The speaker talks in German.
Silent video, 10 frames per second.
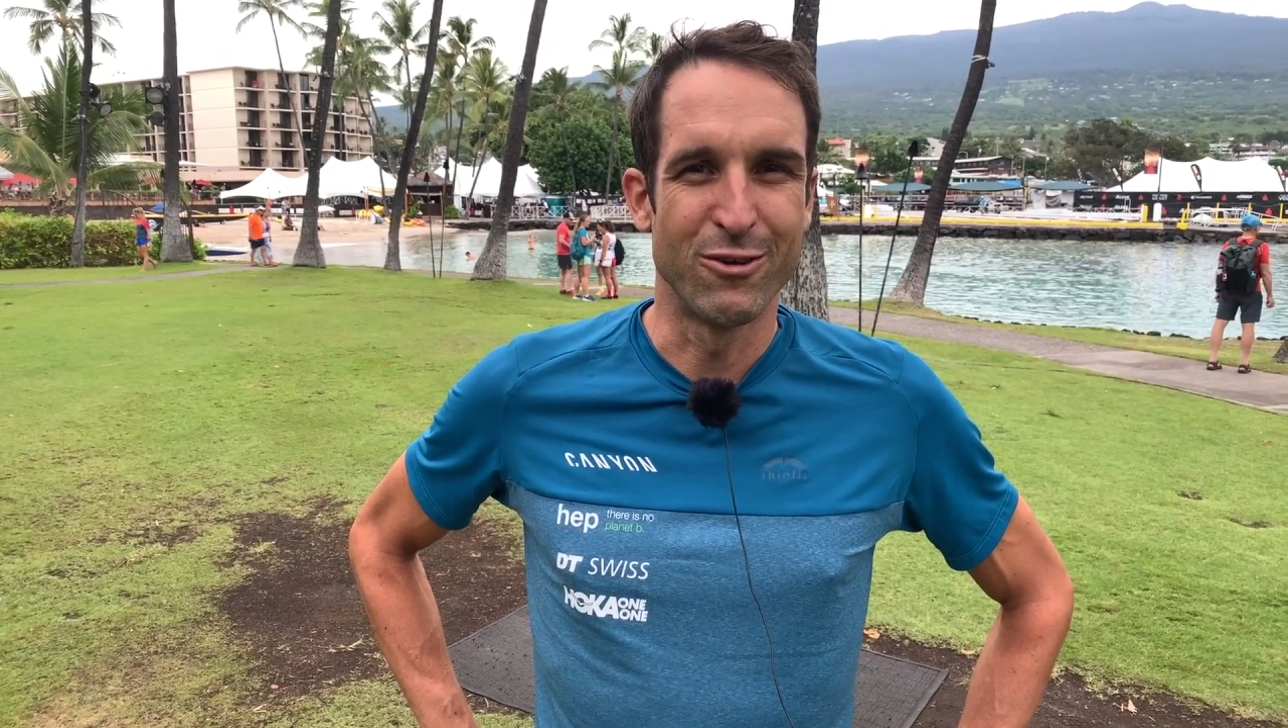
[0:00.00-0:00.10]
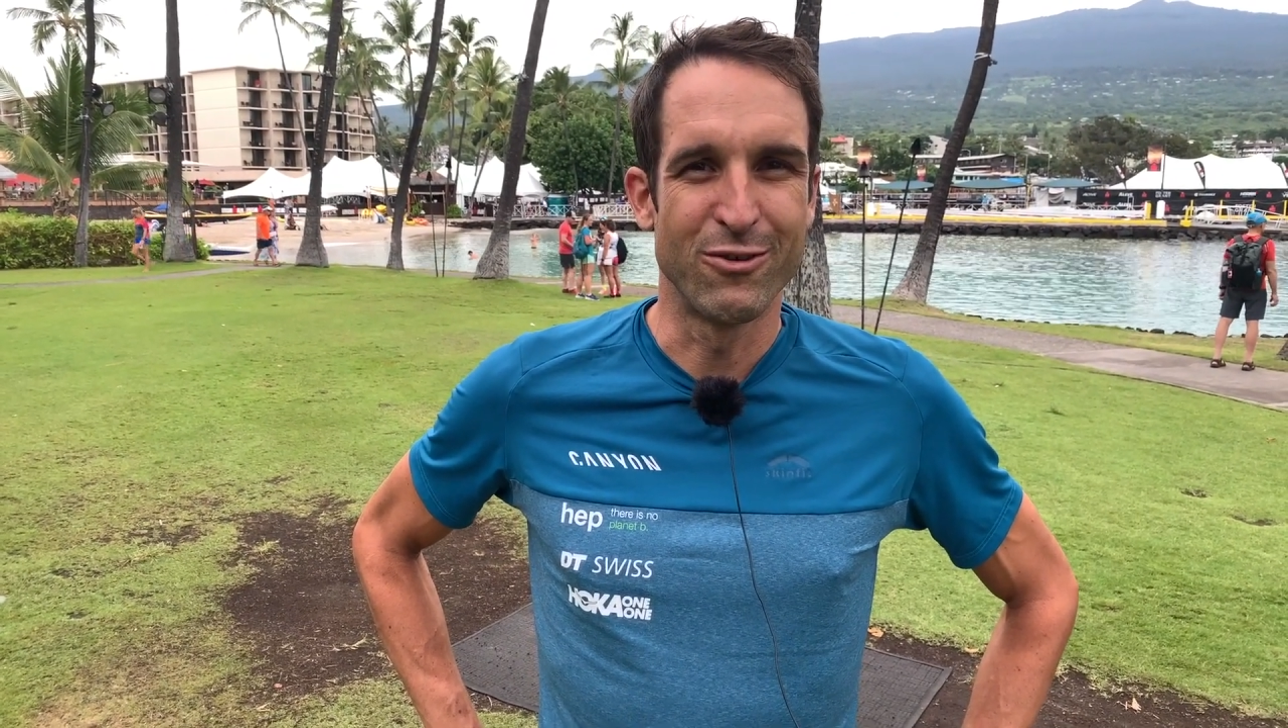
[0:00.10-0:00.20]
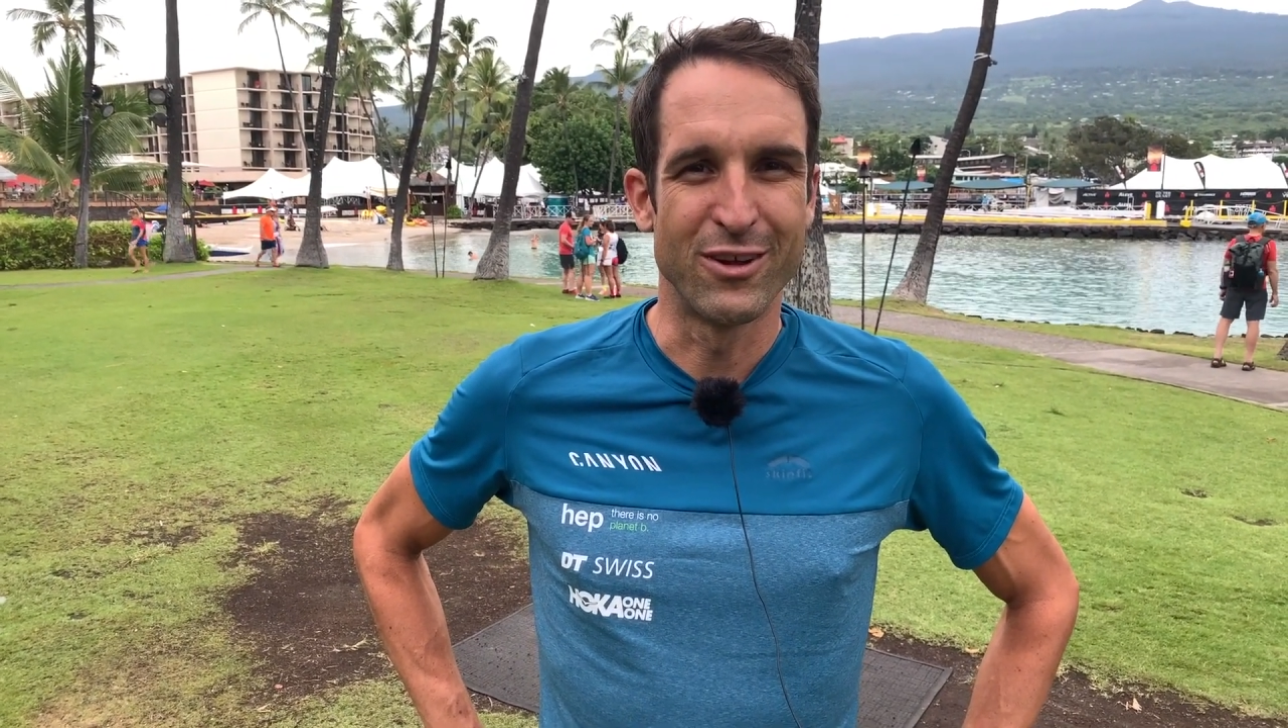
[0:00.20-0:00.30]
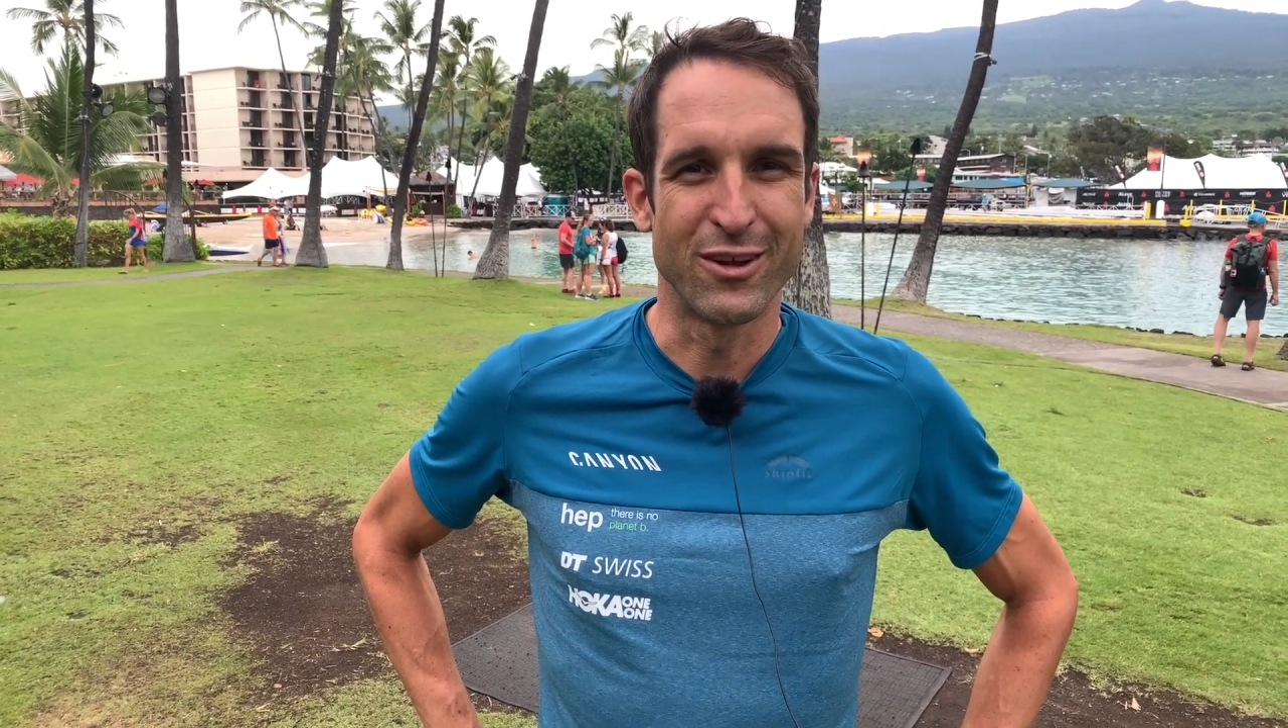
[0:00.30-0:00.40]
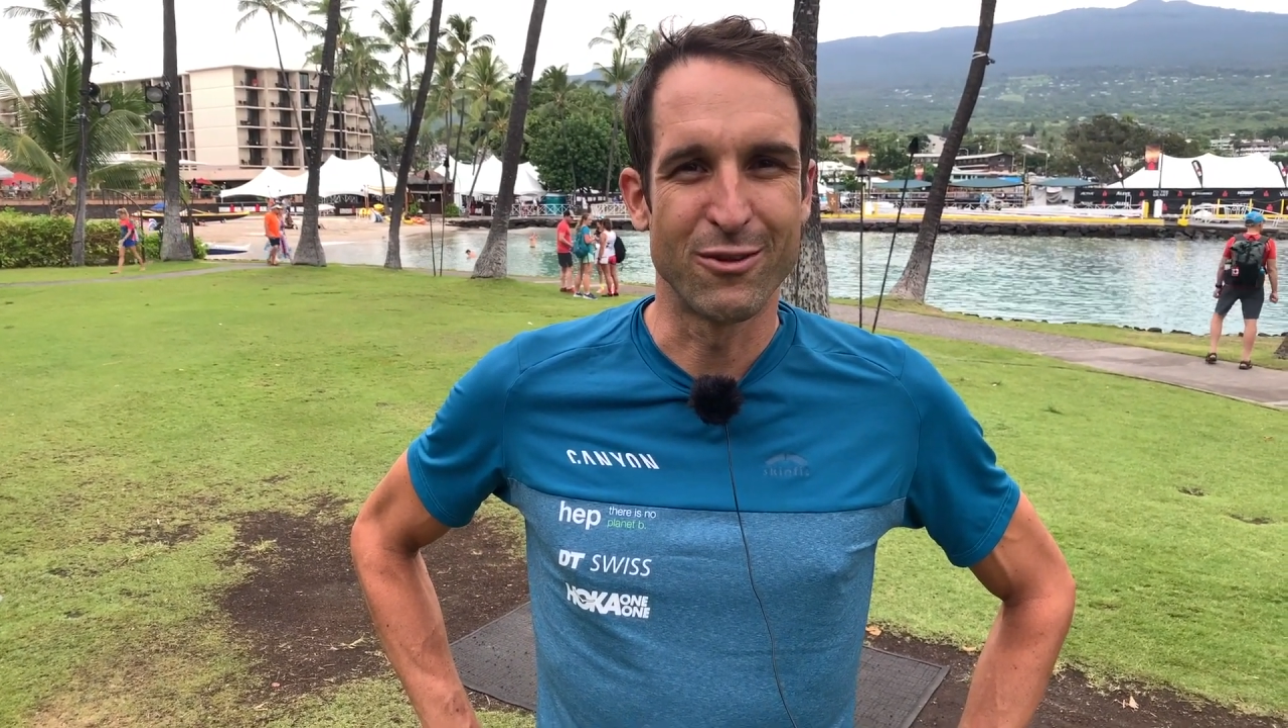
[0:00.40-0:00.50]

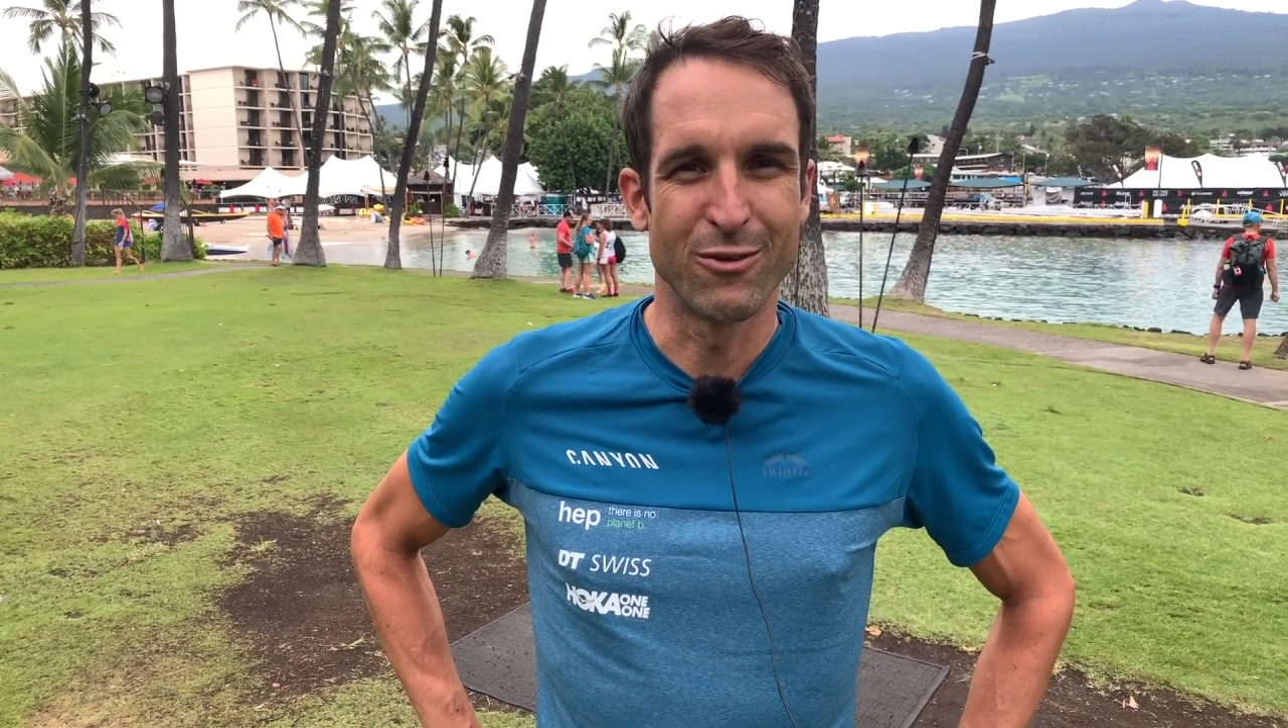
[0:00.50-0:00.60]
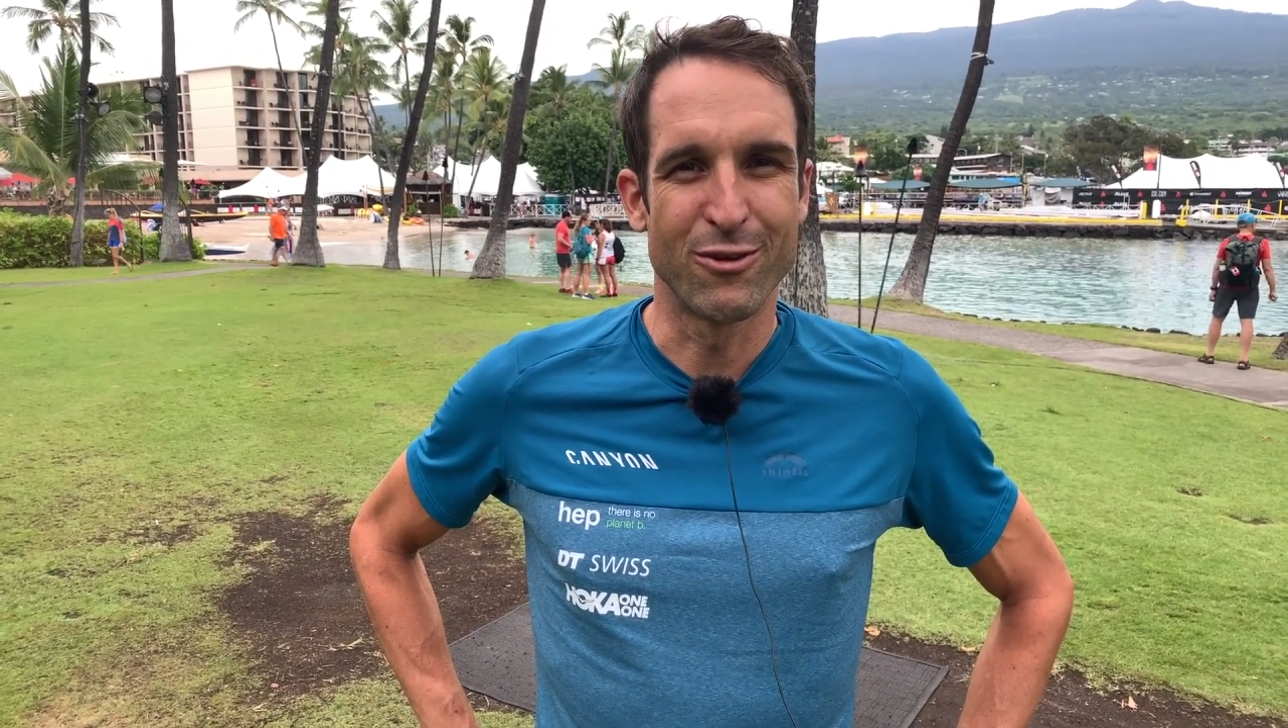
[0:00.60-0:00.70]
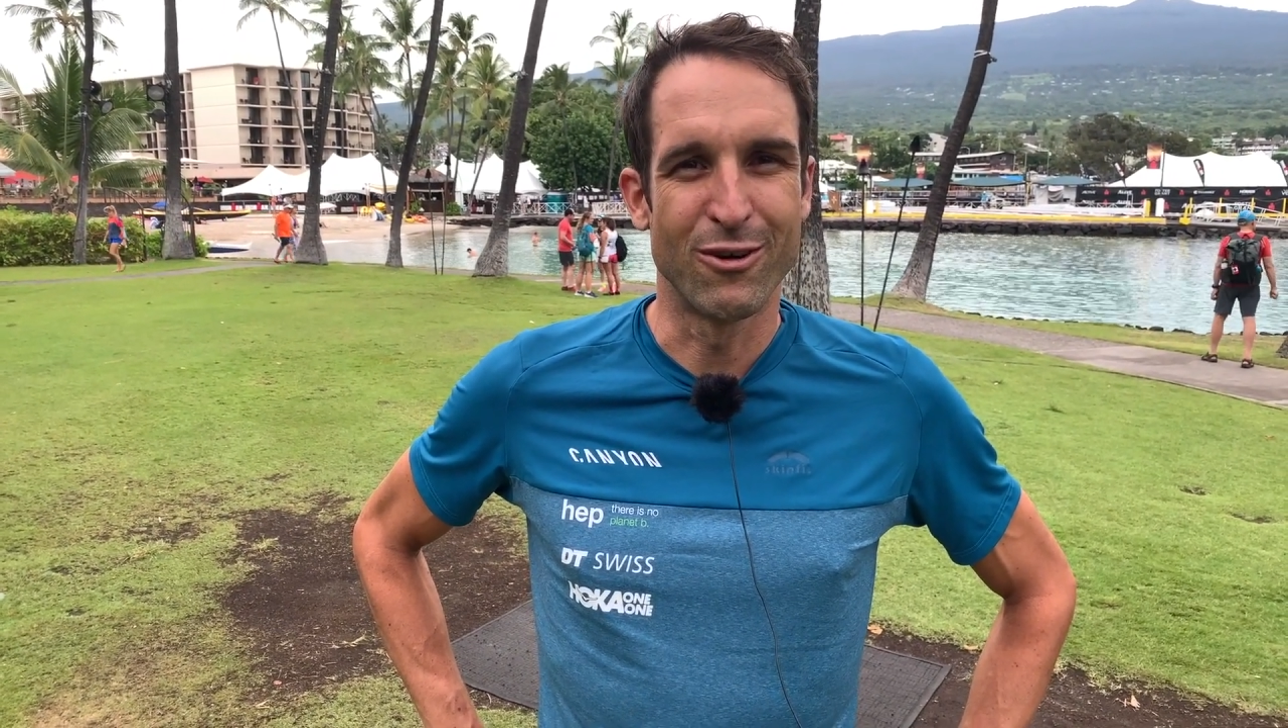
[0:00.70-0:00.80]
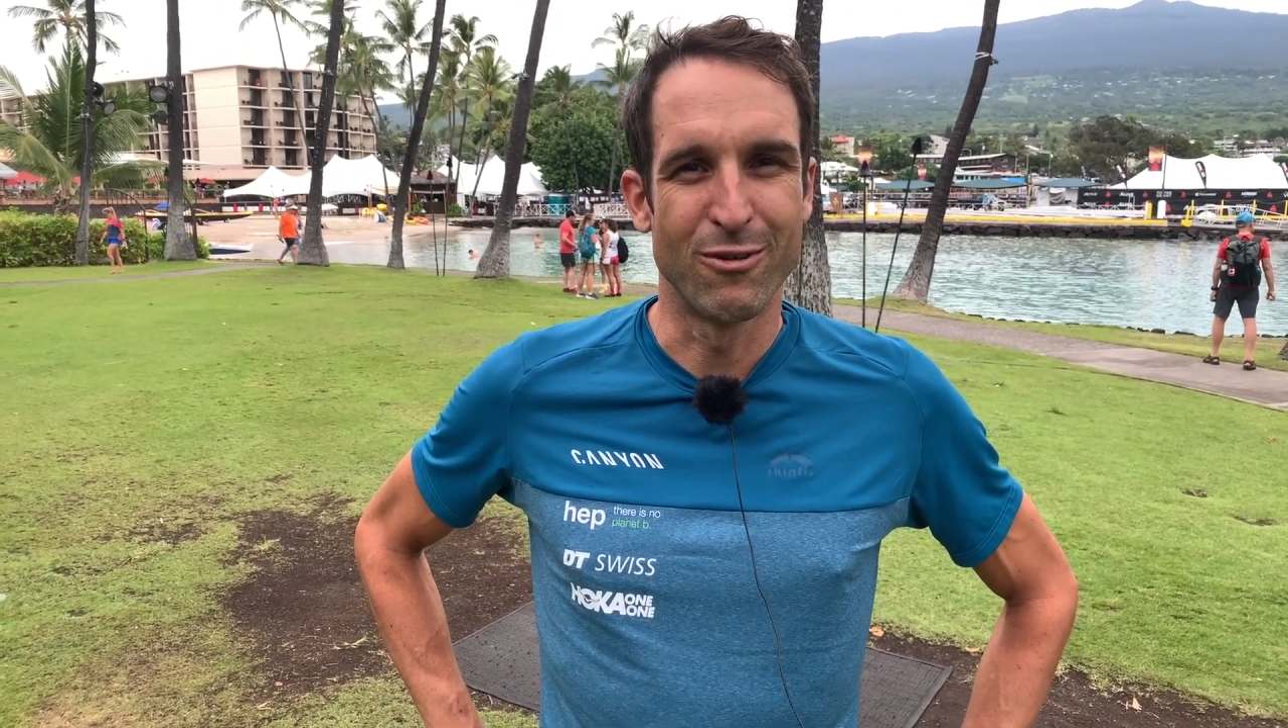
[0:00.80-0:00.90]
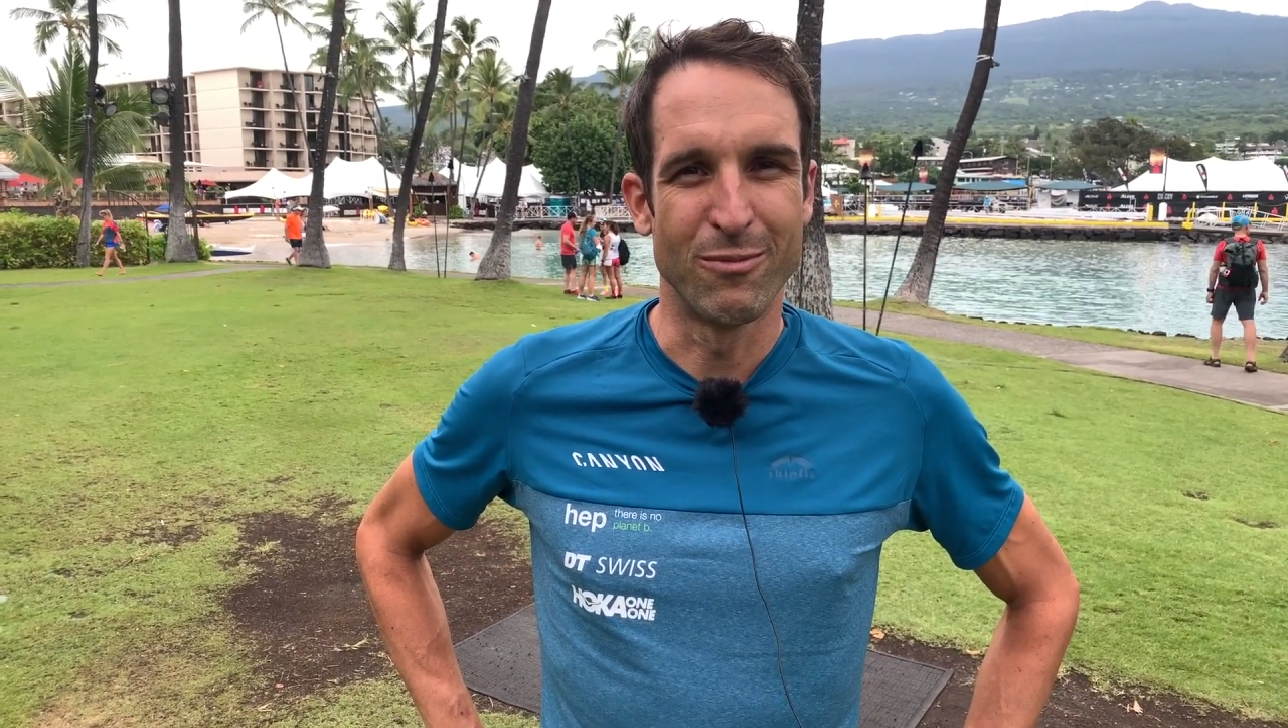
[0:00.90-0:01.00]
und wieder
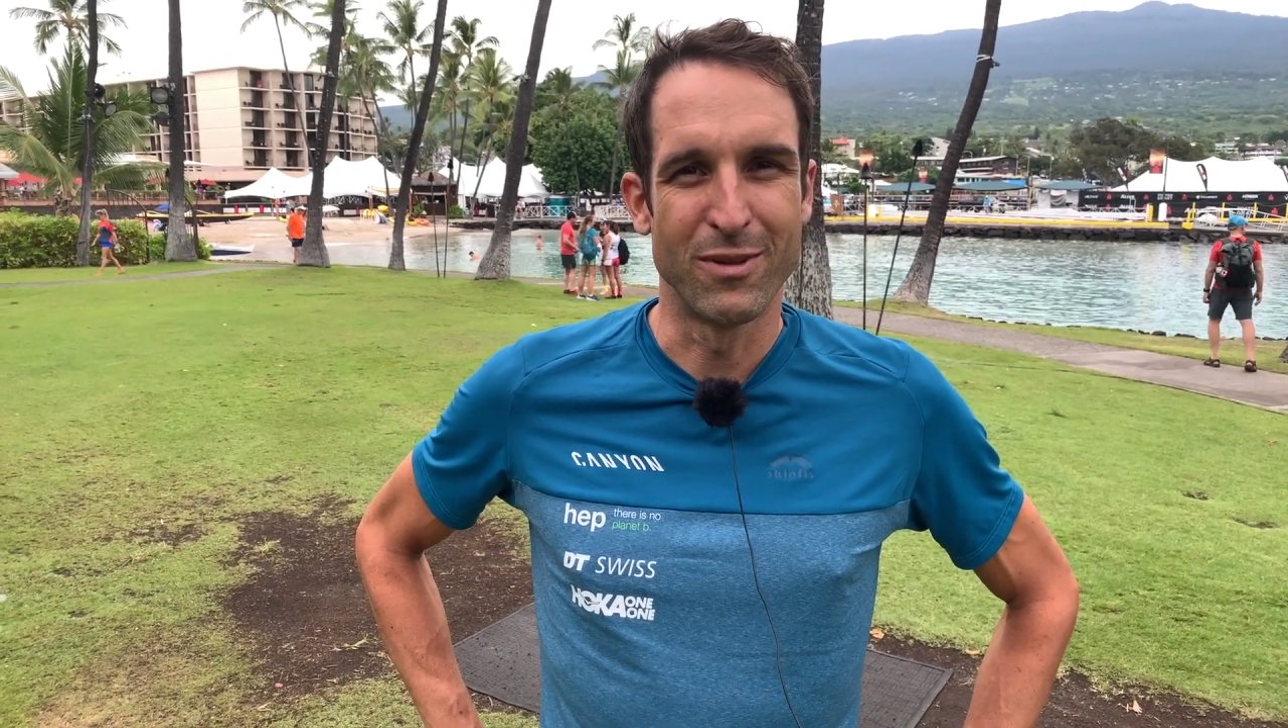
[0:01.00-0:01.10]
zurückkommen,